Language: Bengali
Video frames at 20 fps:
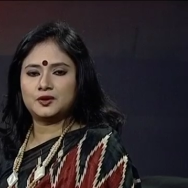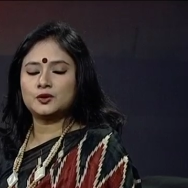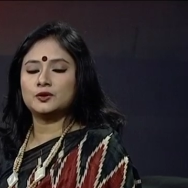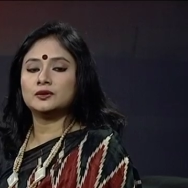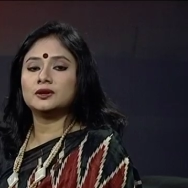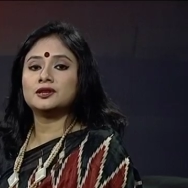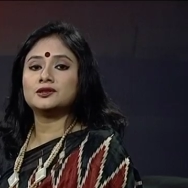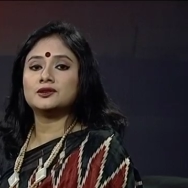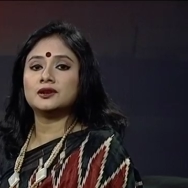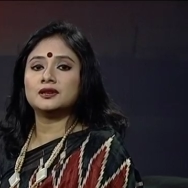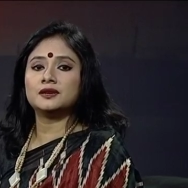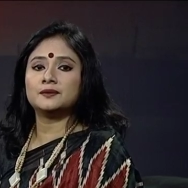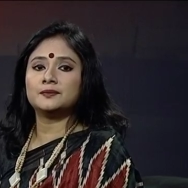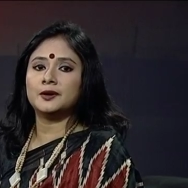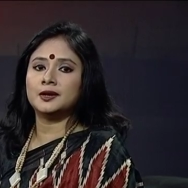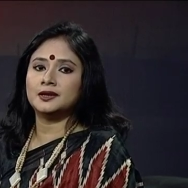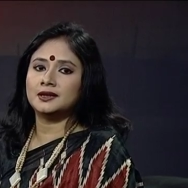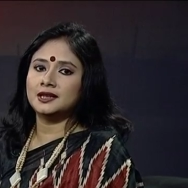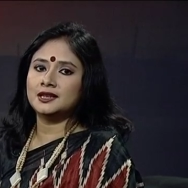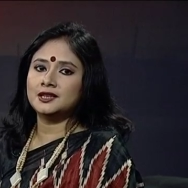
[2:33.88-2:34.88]
সন্ধ্যা ছয়টা
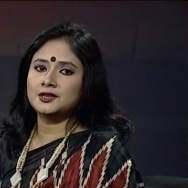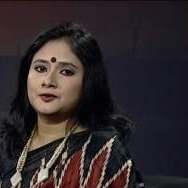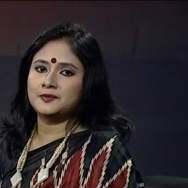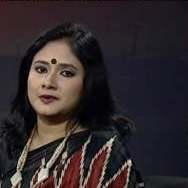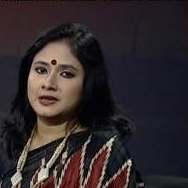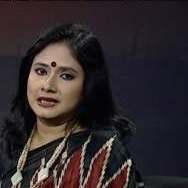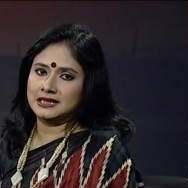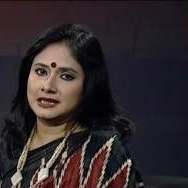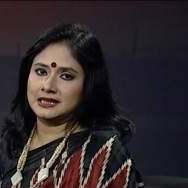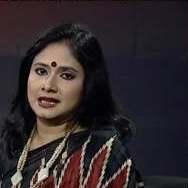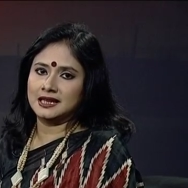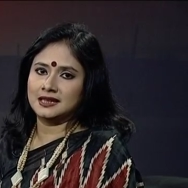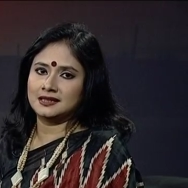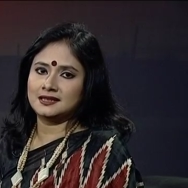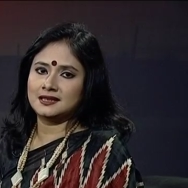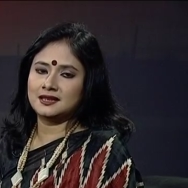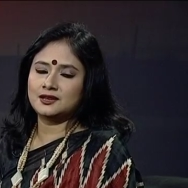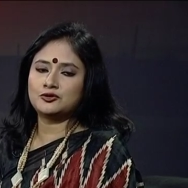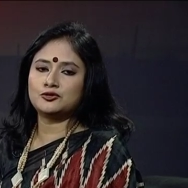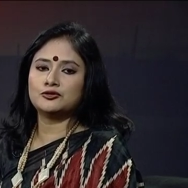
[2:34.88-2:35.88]
পঁয়তাল্লিশ মিনিটে
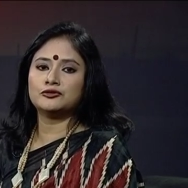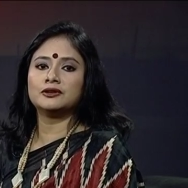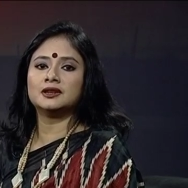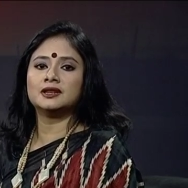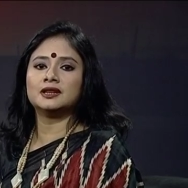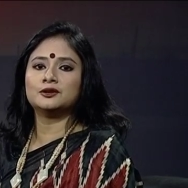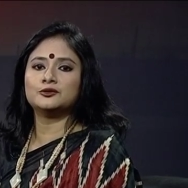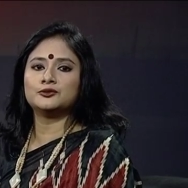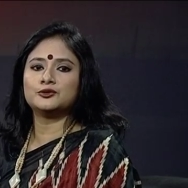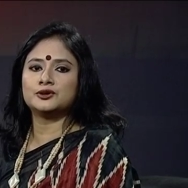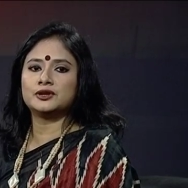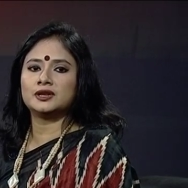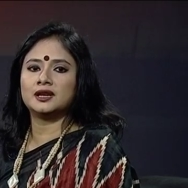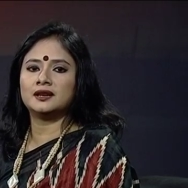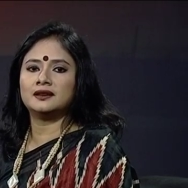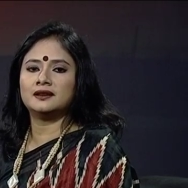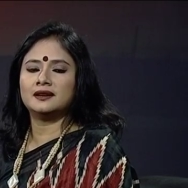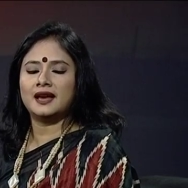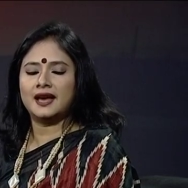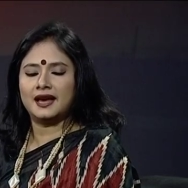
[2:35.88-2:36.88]
থাকছে
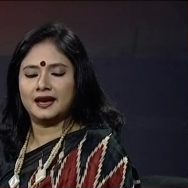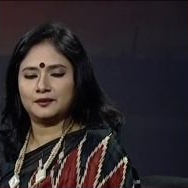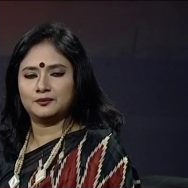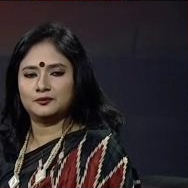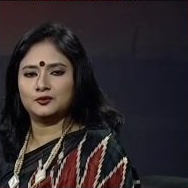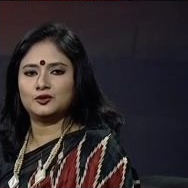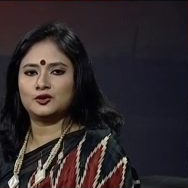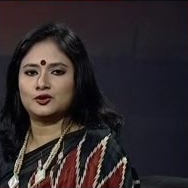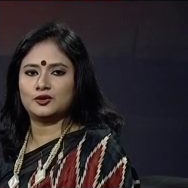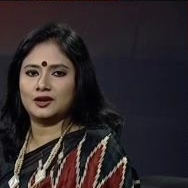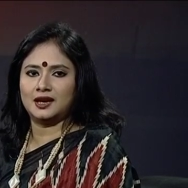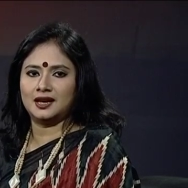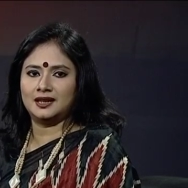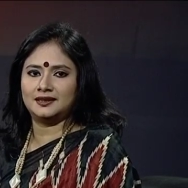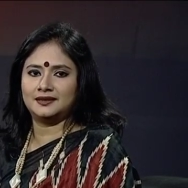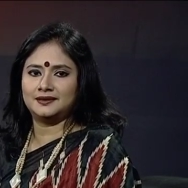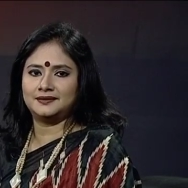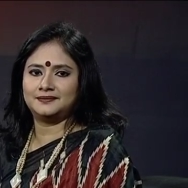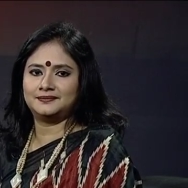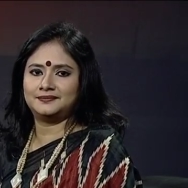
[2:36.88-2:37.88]
সঙ্গীতানুষ্ঠান এক মুঠো গান